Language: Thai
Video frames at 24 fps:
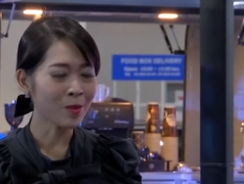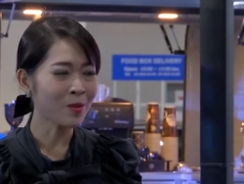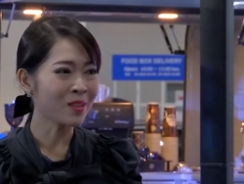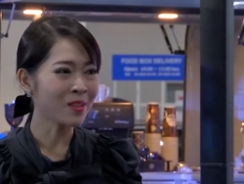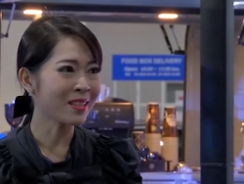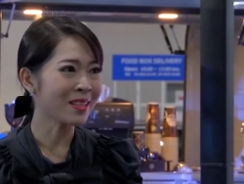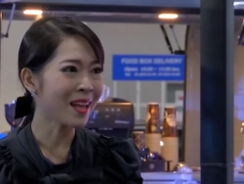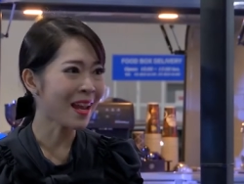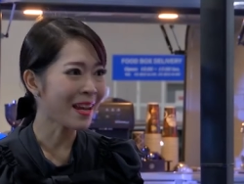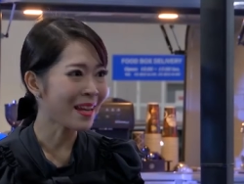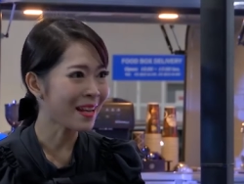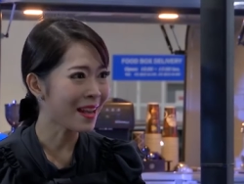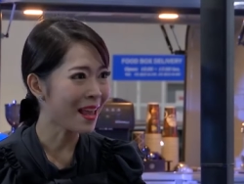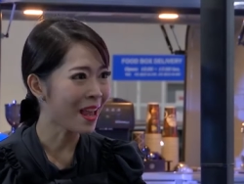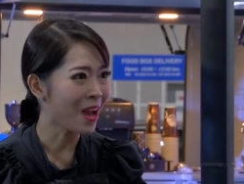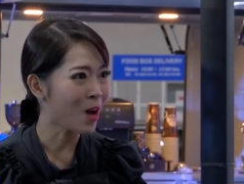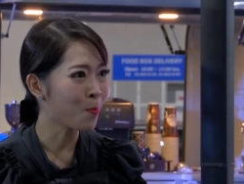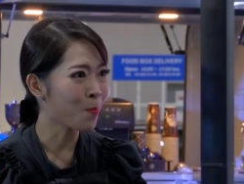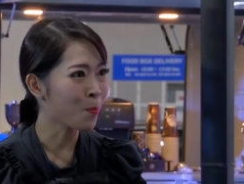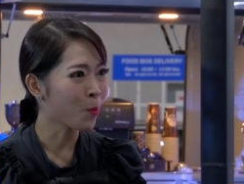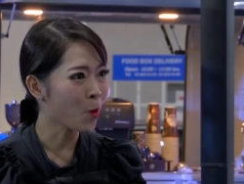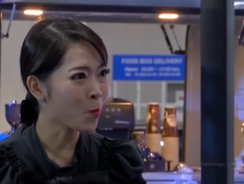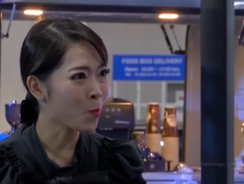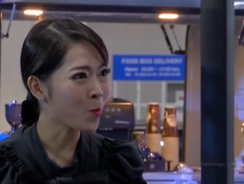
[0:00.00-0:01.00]
สนใจแล้ว
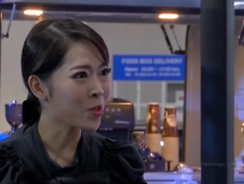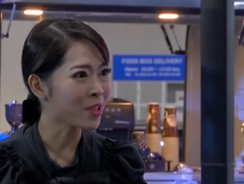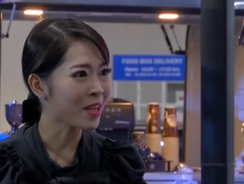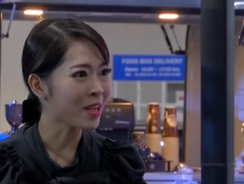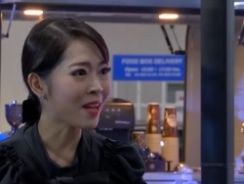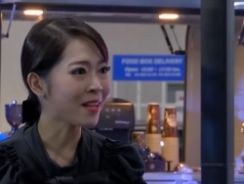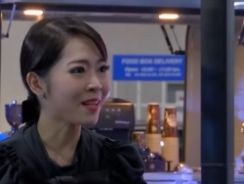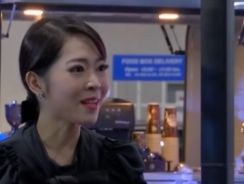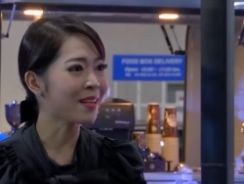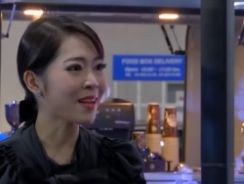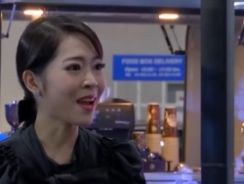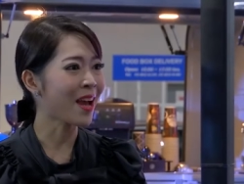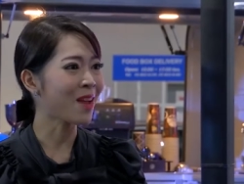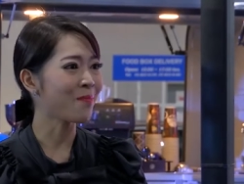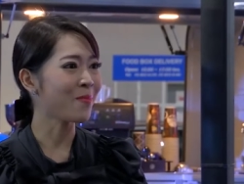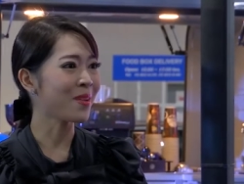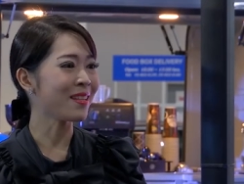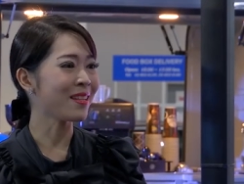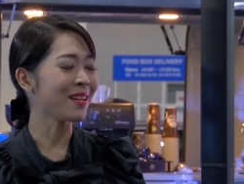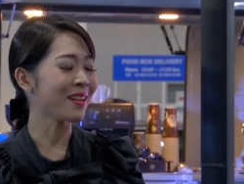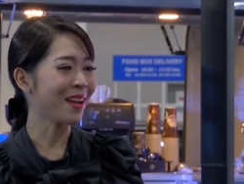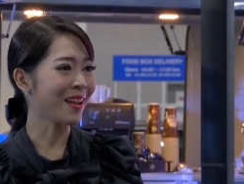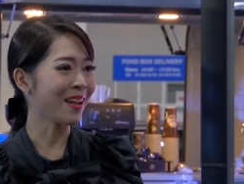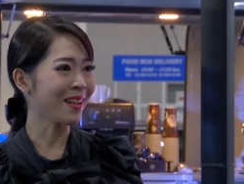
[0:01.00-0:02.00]
โปรโมชั่นในงานเป็น
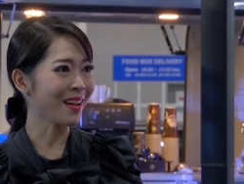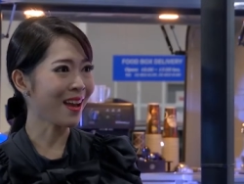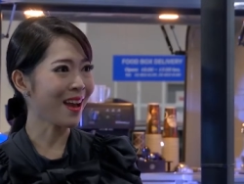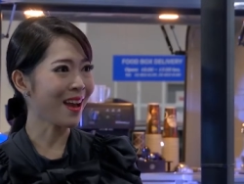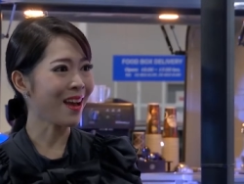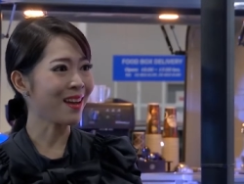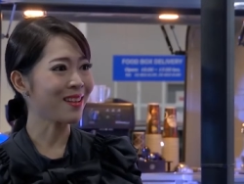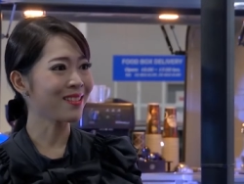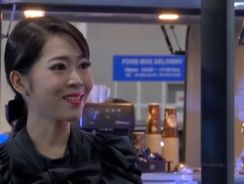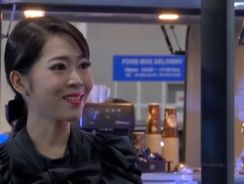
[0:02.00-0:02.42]
ยังไงคะ